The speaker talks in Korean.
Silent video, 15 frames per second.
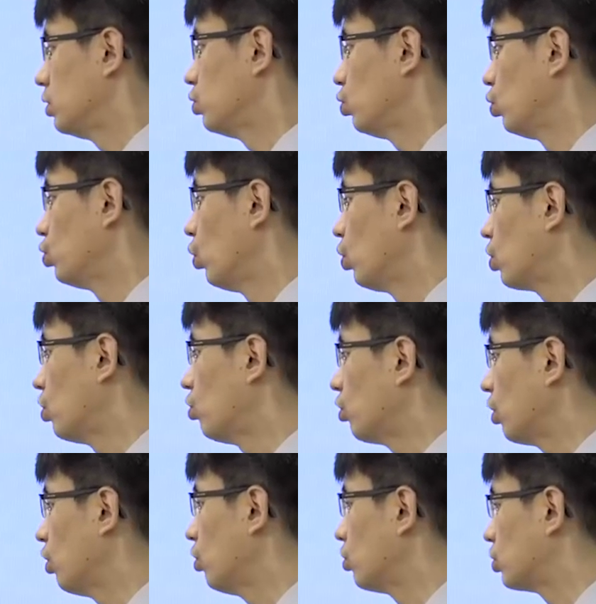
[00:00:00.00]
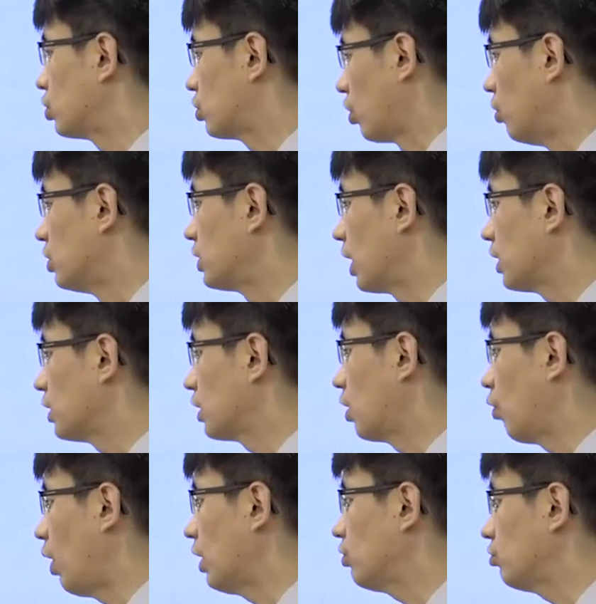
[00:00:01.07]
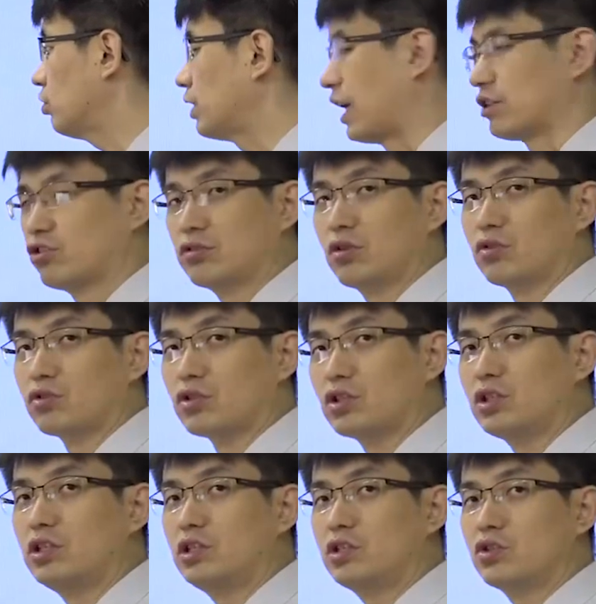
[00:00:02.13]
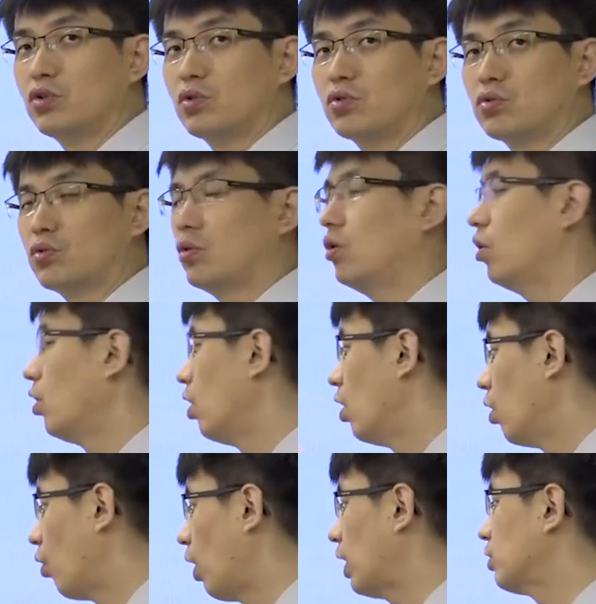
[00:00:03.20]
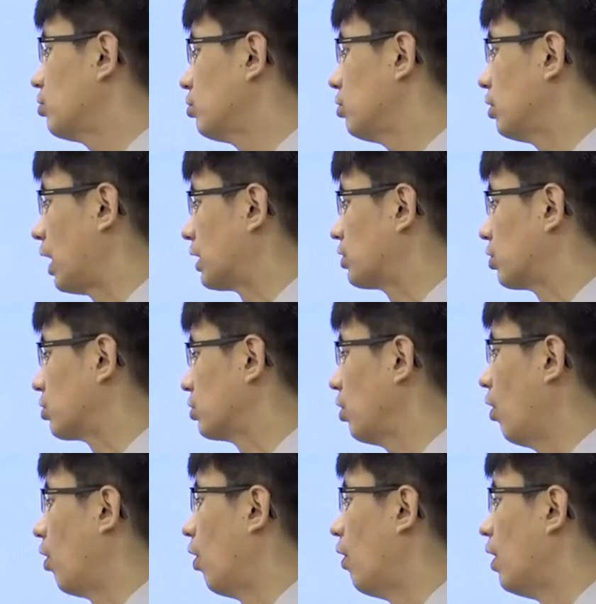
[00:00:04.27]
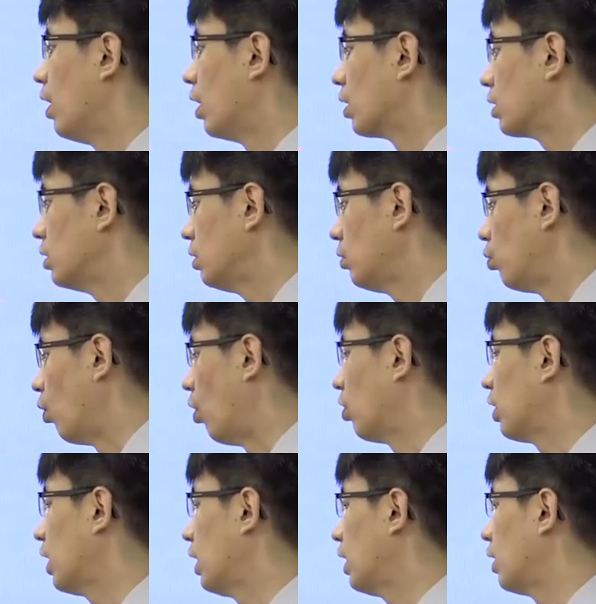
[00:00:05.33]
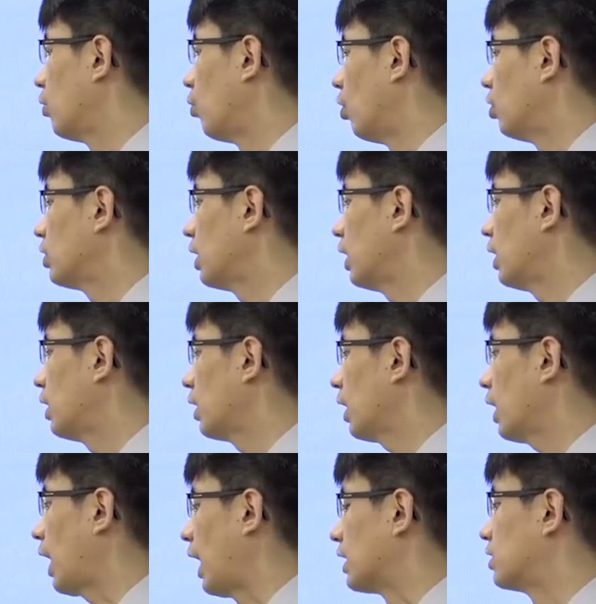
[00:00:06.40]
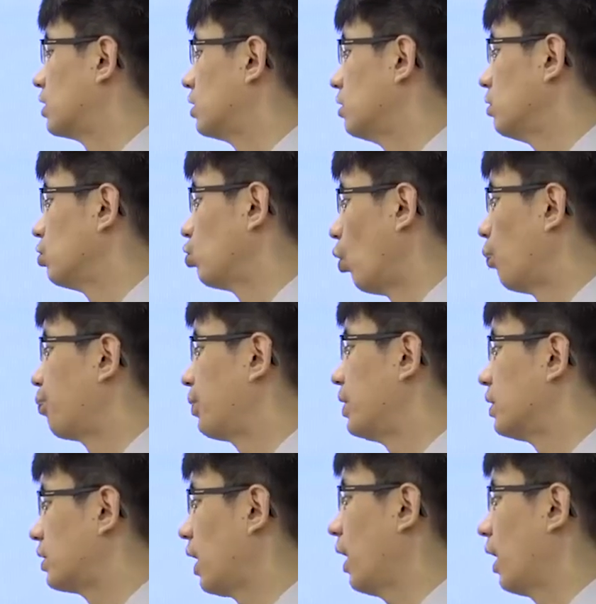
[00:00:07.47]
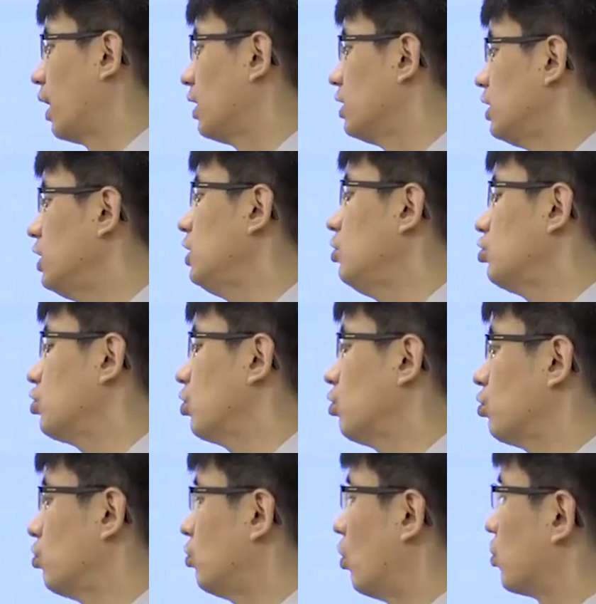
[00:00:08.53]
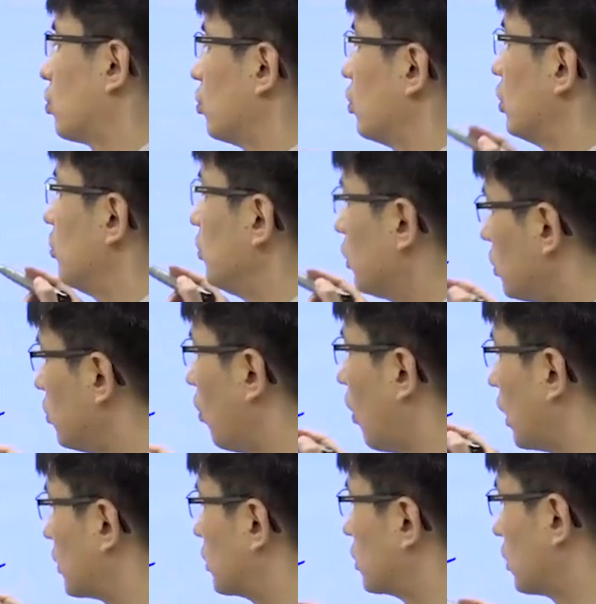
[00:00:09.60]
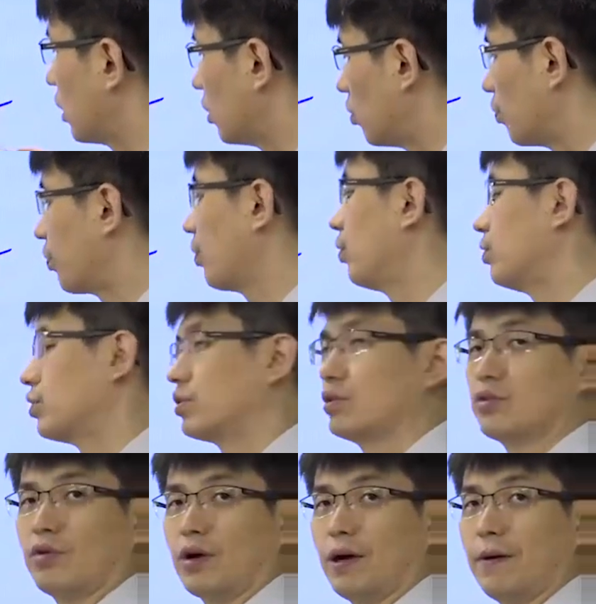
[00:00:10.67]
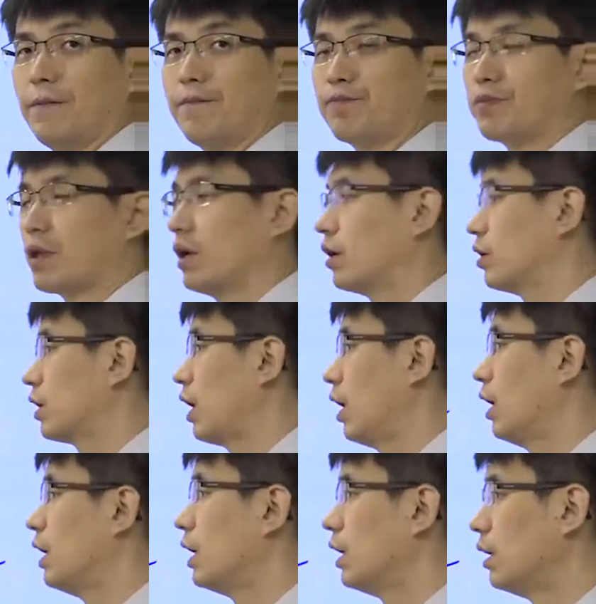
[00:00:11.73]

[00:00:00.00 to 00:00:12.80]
요, 요 경우에는 절상이니까 환율을 낮춘 거죠. 인위적으로 환율을 낮춰서 그 원화 원화의 가치를 높일 때 인위적으로 어떤 힘이 들어갔을 때 이런 표현을 쓰는 거예요. 그러니까